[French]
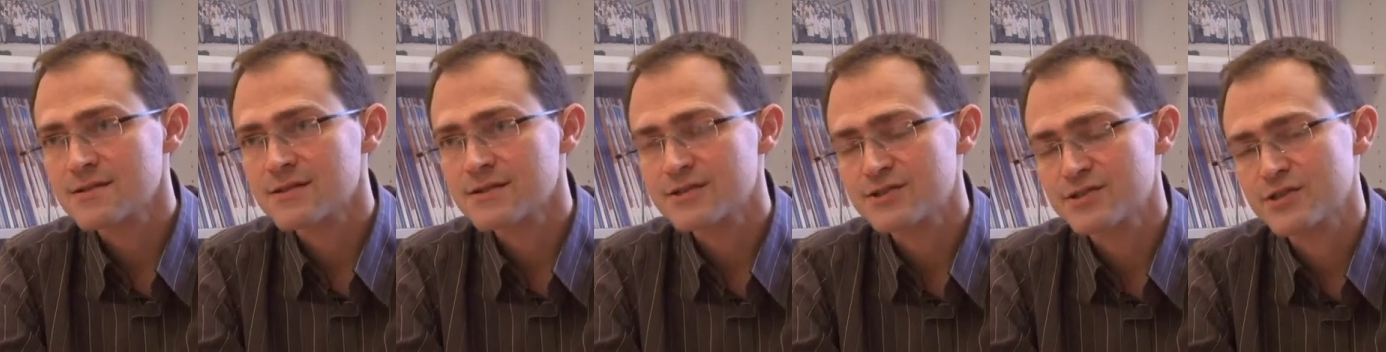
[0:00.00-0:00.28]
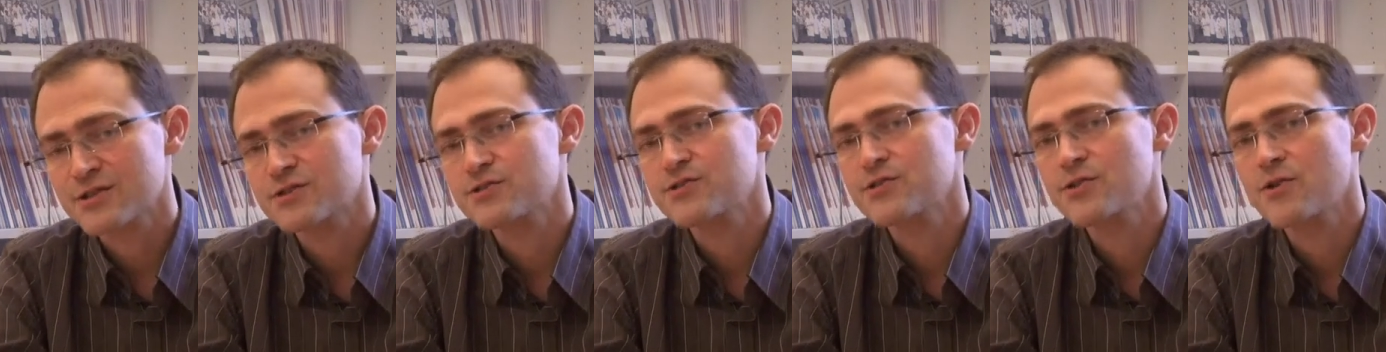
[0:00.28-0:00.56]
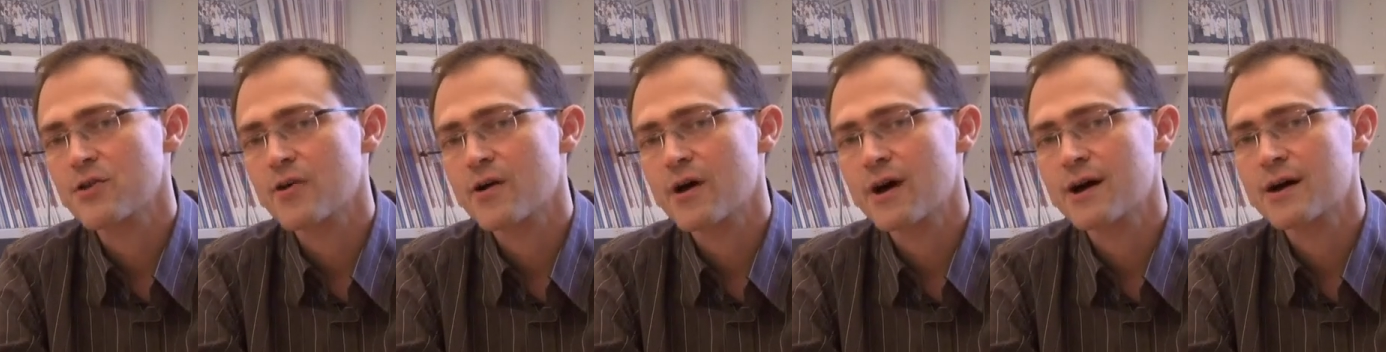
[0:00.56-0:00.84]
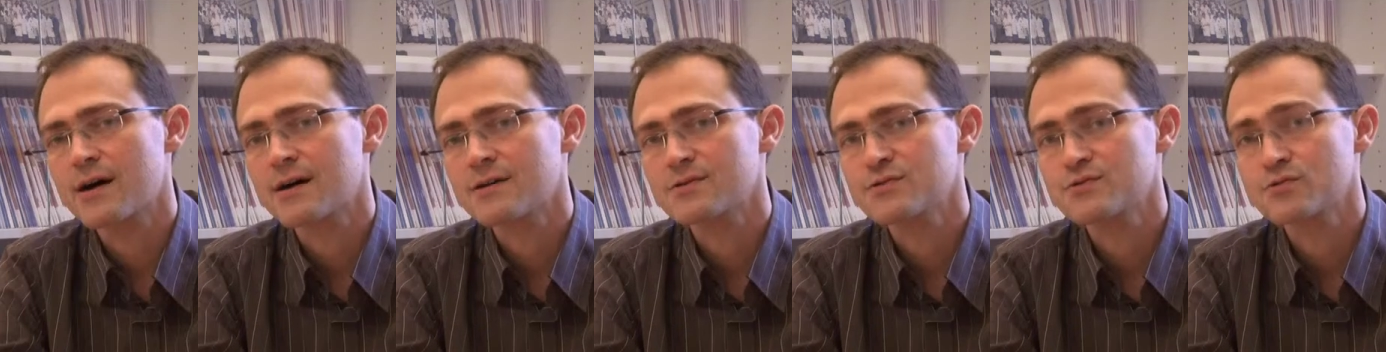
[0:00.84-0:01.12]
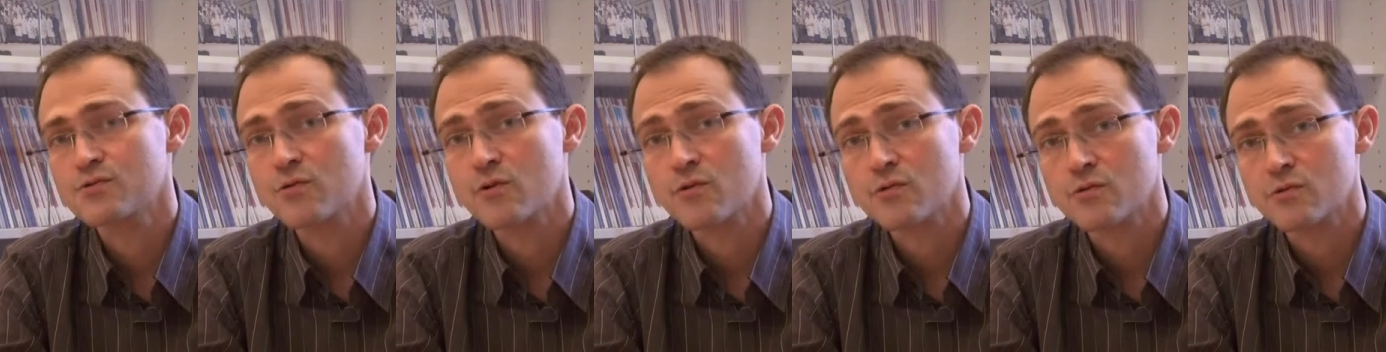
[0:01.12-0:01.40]
les chercheurs à
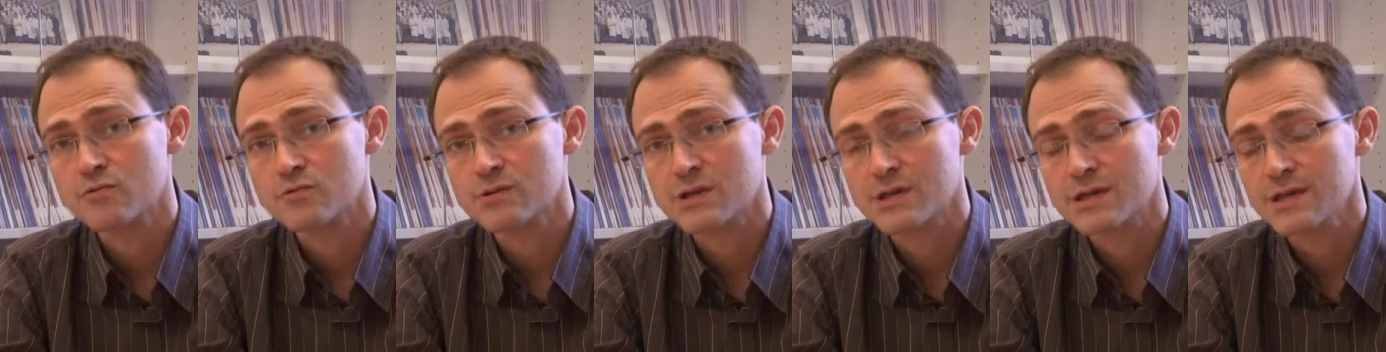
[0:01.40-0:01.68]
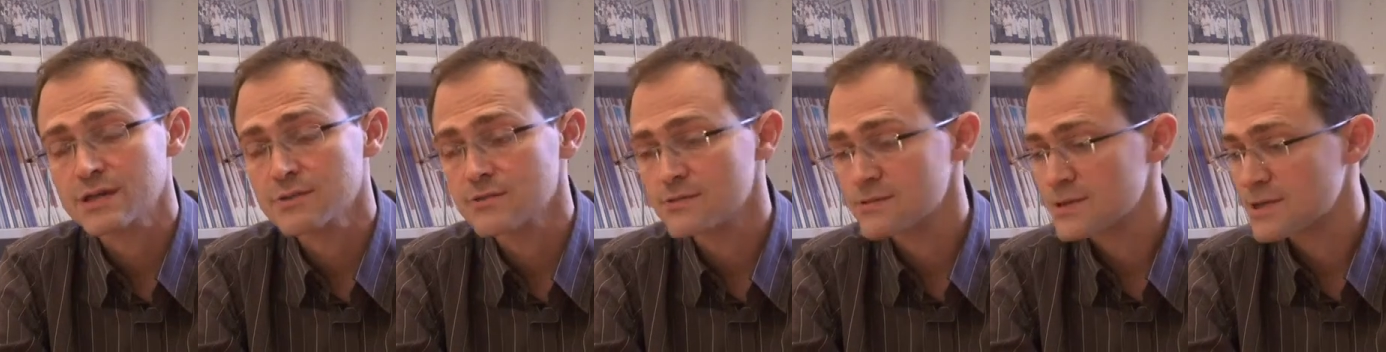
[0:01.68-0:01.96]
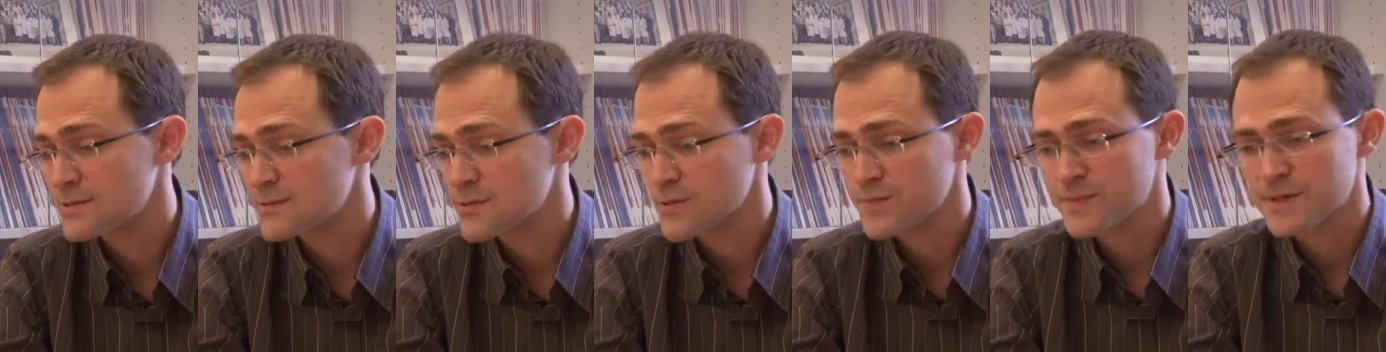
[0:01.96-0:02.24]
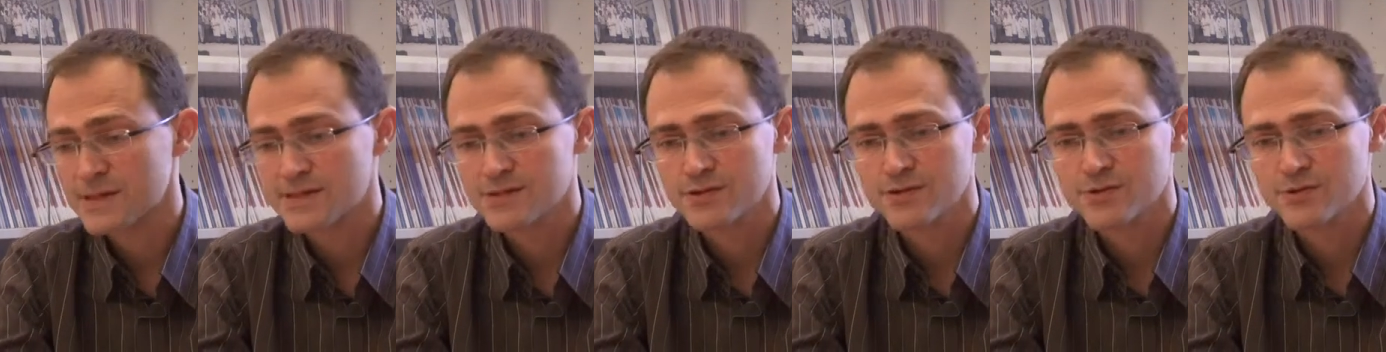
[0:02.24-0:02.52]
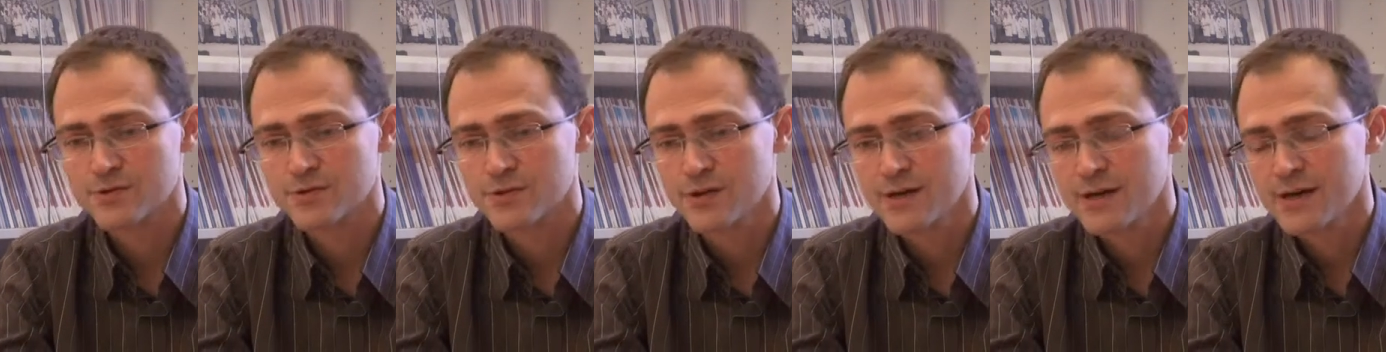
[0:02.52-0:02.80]
se rencontrer, notamment parce
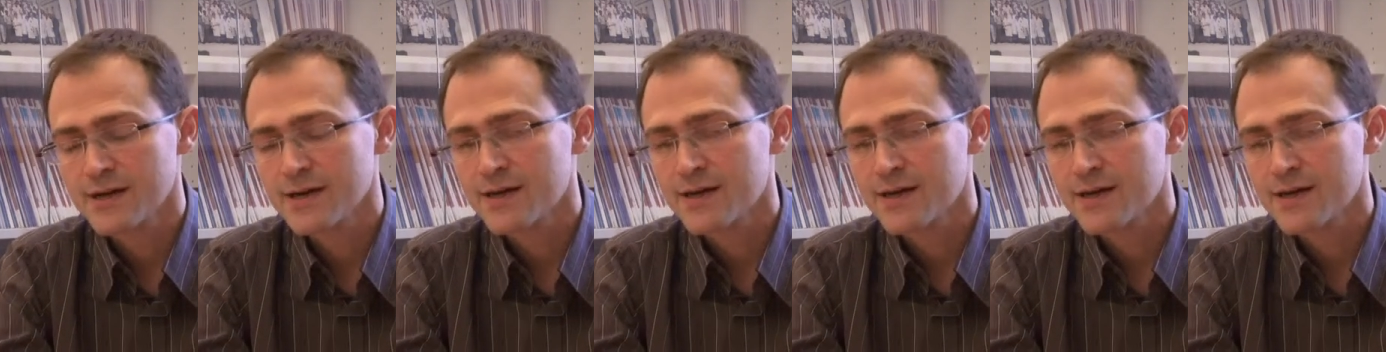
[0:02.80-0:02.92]
que